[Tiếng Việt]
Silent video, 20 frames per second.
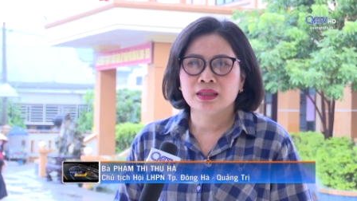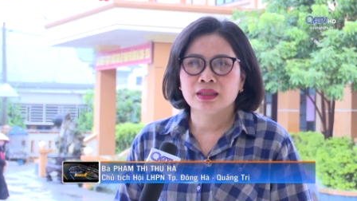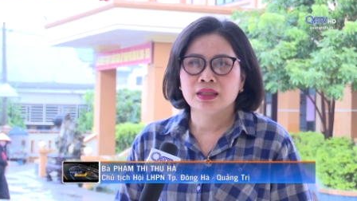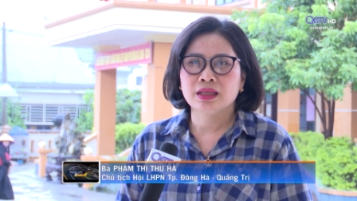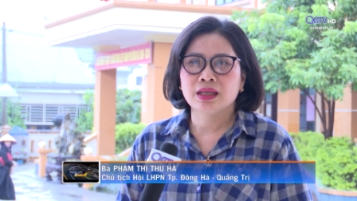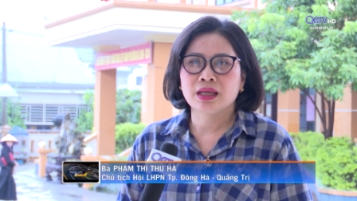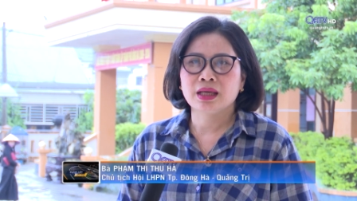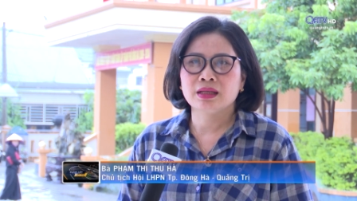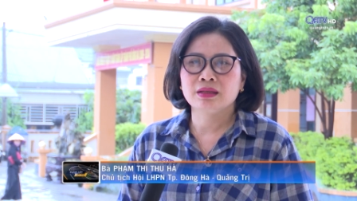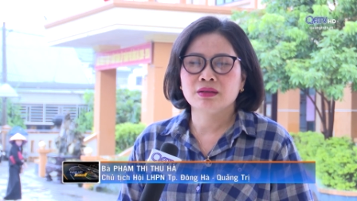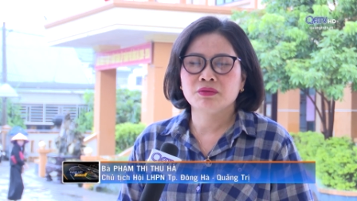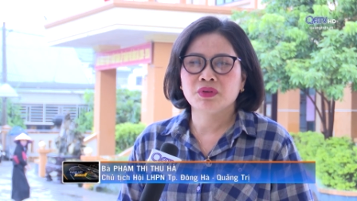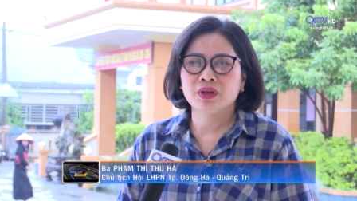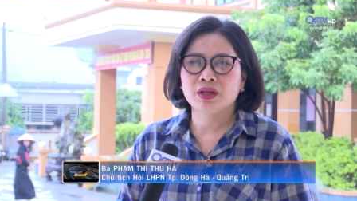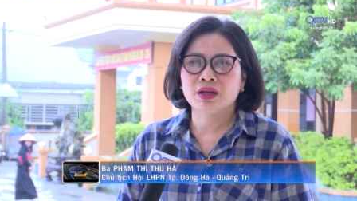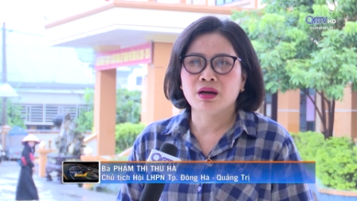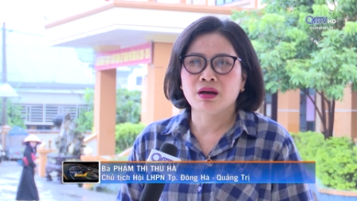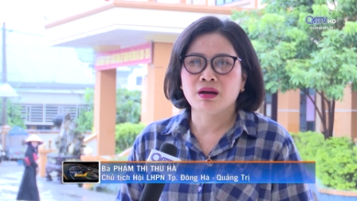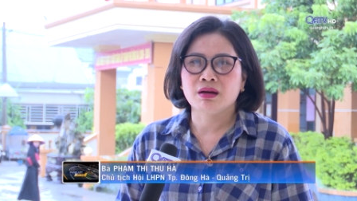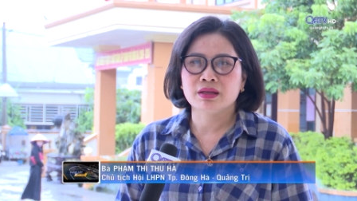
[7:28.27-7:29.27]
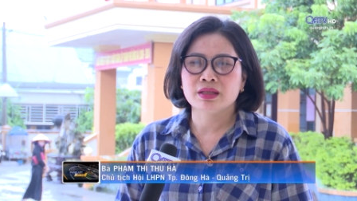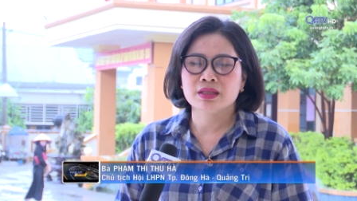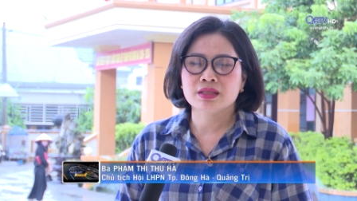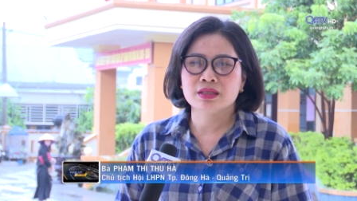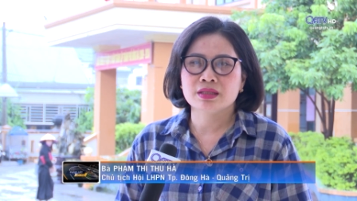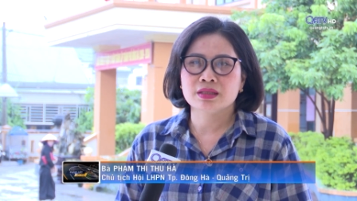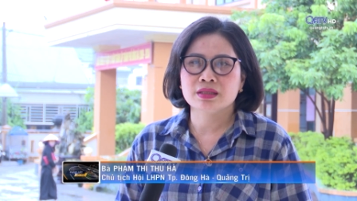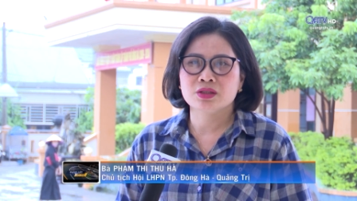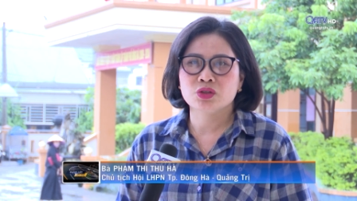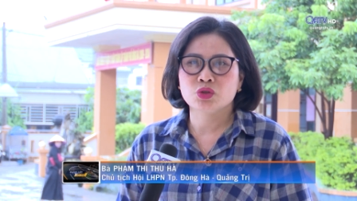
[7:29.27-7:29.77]
thì cần phải có cái
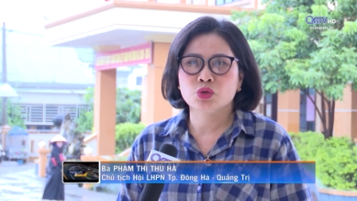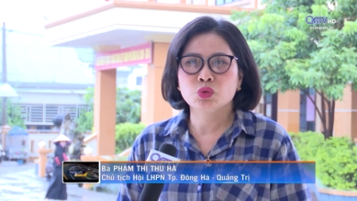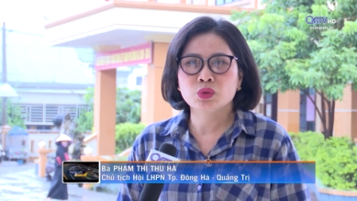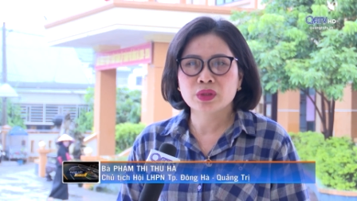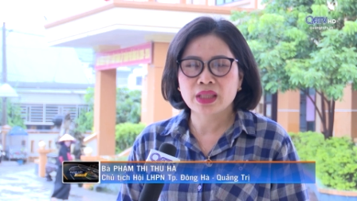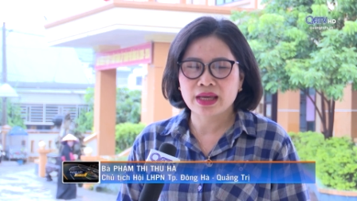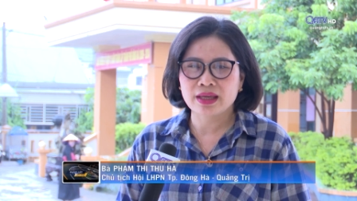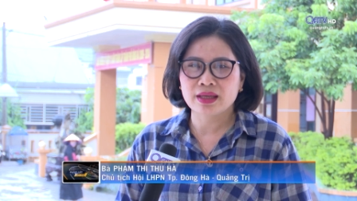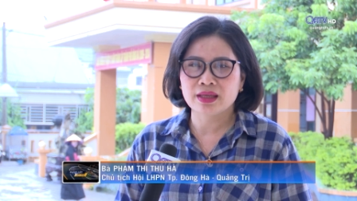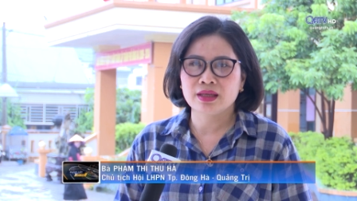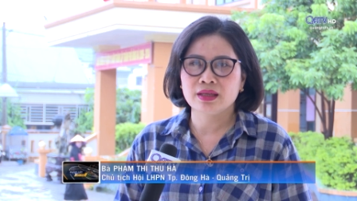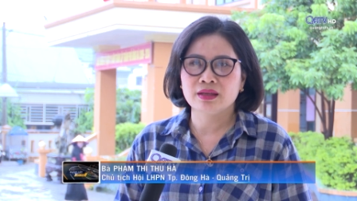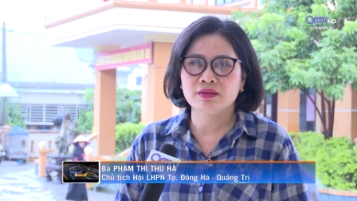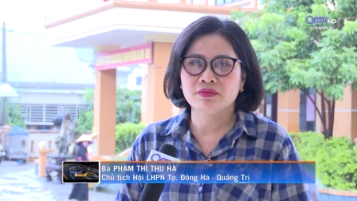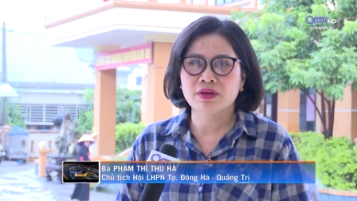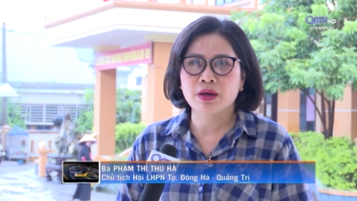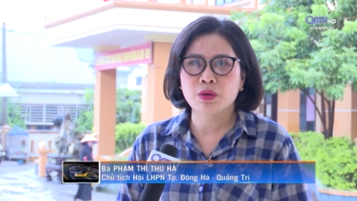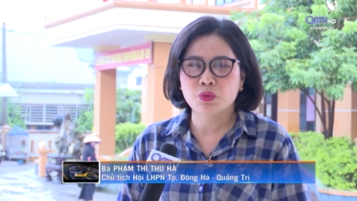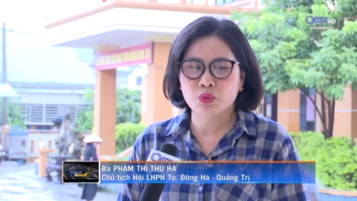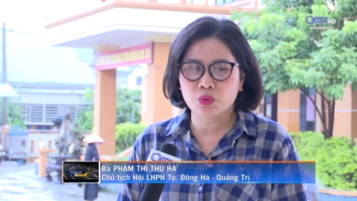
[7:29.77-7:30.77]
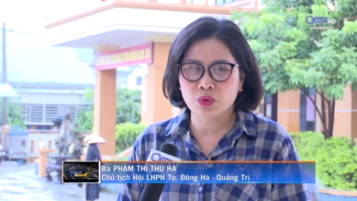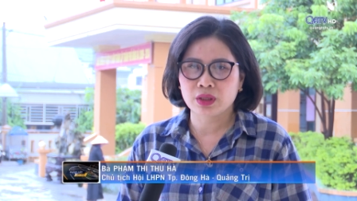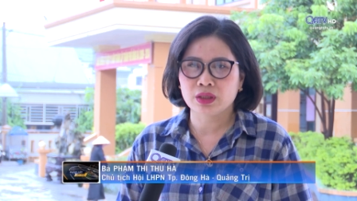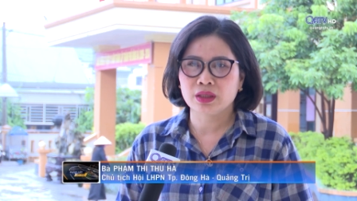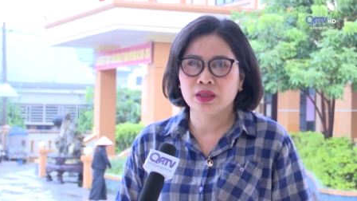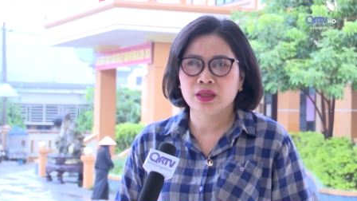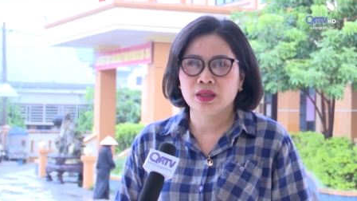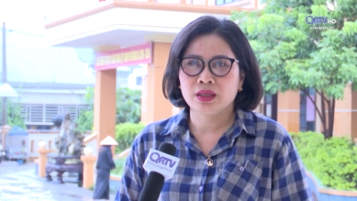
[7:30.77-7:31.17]
sự chung tay vào cuộc